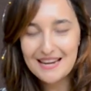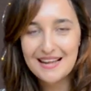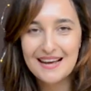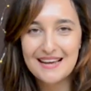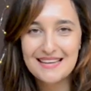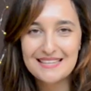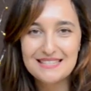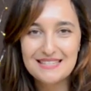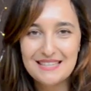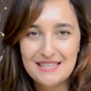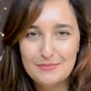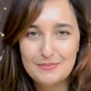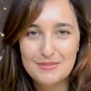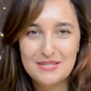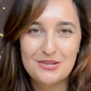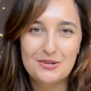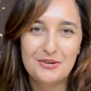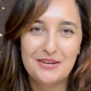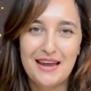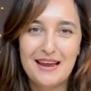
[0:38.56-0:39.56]
la
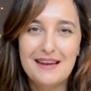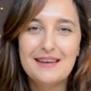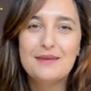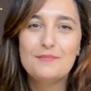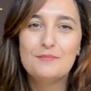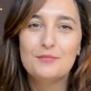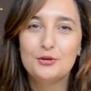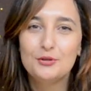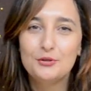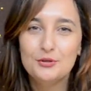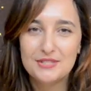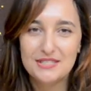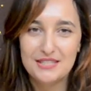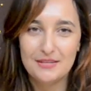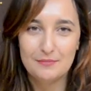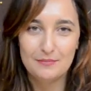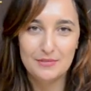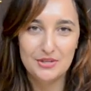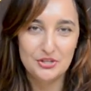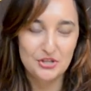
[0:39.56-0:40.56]
SYL è molto
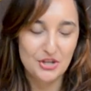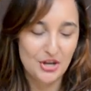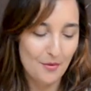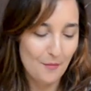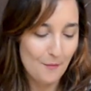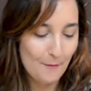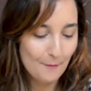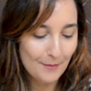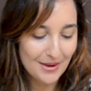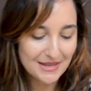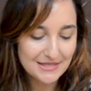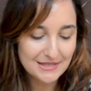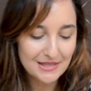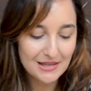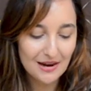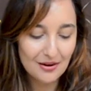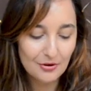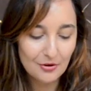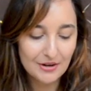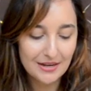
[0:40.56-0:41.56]
semplice,
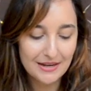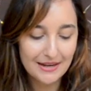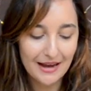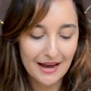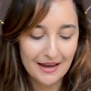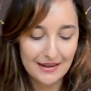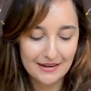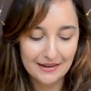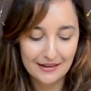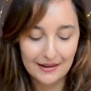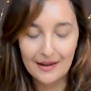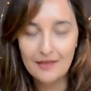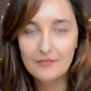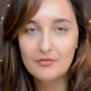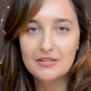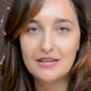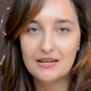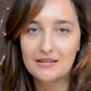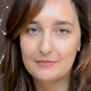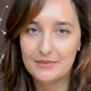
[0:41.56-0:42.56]
basterà collegare il cavo
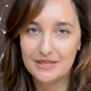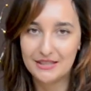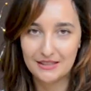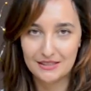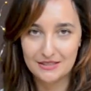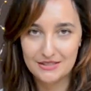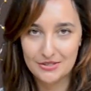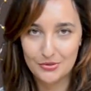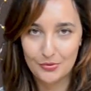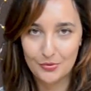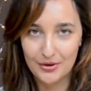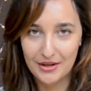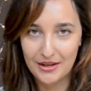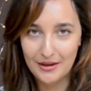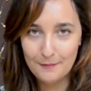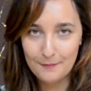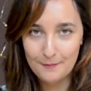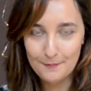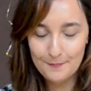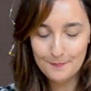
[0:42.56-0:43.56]
di
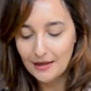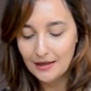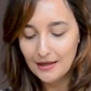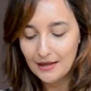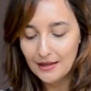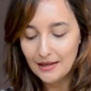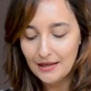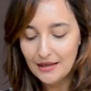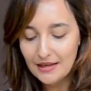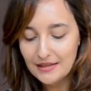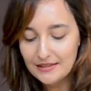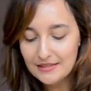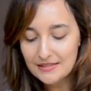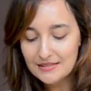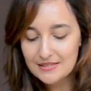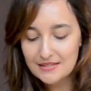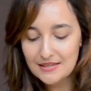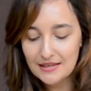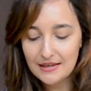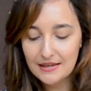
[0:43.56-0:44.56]
alimentazione ed
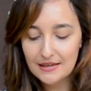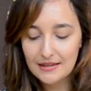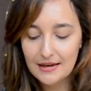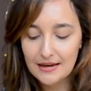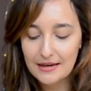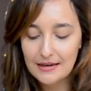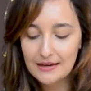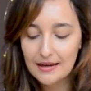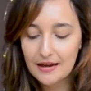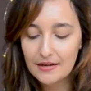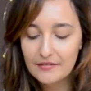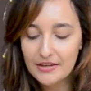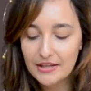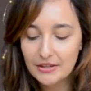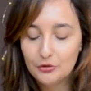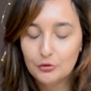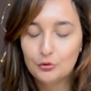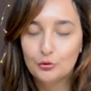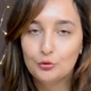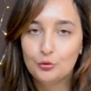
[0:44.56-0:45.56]
inserire il
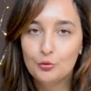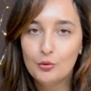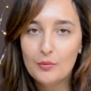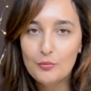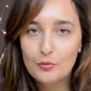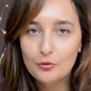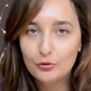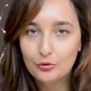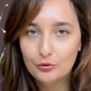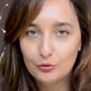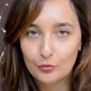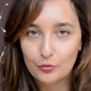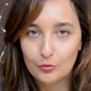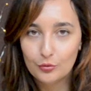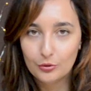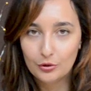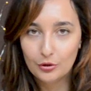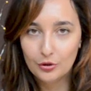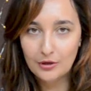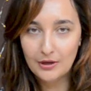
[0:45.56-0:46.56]
cavetto
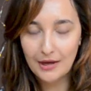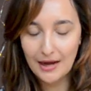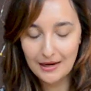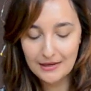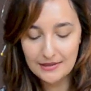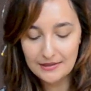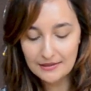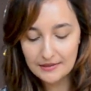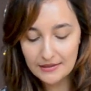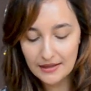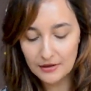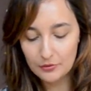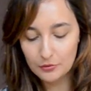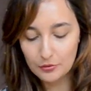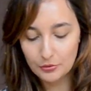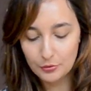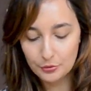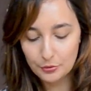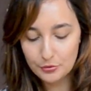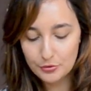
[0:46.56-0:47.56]
2.1 all'interno
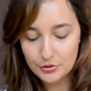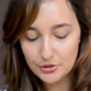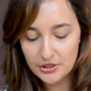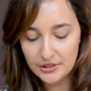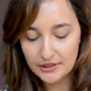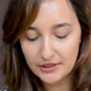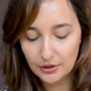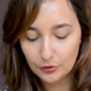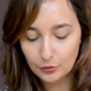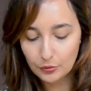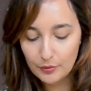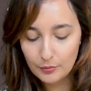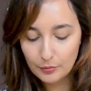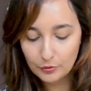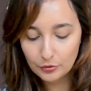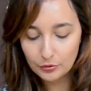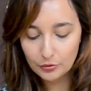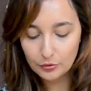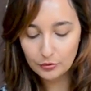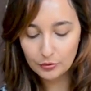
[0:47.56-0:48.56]
di un'uscita
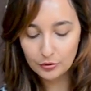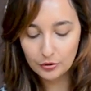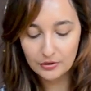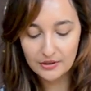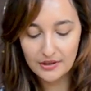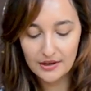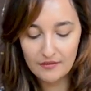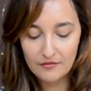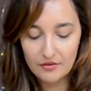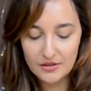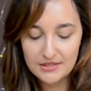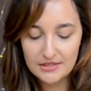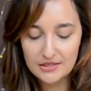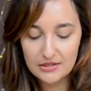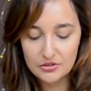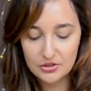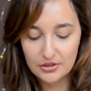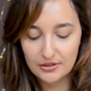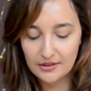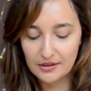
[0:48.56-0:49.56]
2.1 della vostra
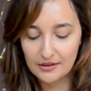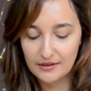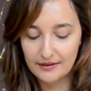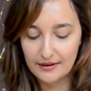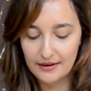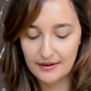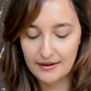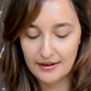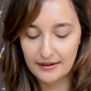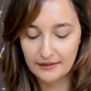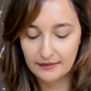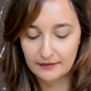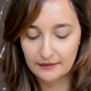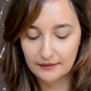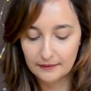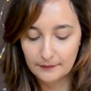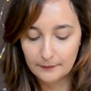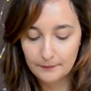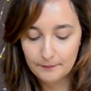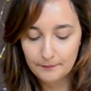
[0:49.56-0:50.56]
centralina
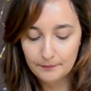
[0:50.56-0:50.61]
LED.